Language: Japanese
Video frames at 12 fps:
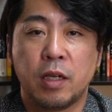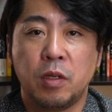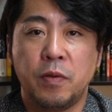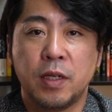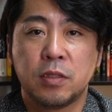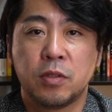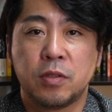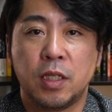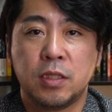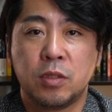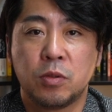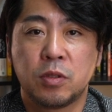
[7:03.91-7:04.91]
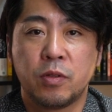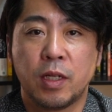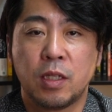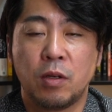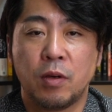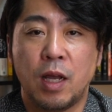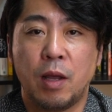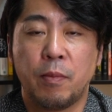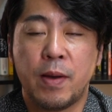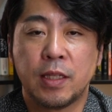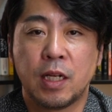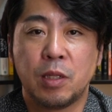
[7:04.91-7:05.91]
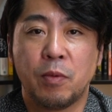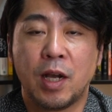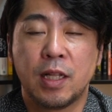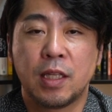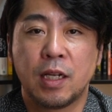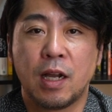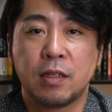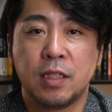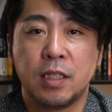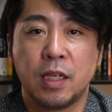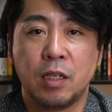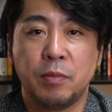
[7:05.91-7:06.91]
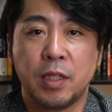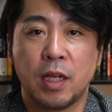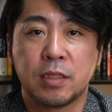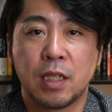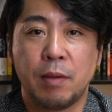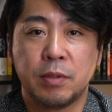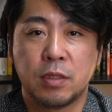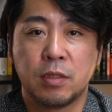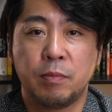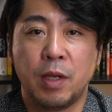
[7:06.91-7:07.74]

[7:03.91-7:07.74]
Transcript: エクイファックスのクレジットスコアっていうのが、まあ誰でも簡単に確認できるみたいなサービス。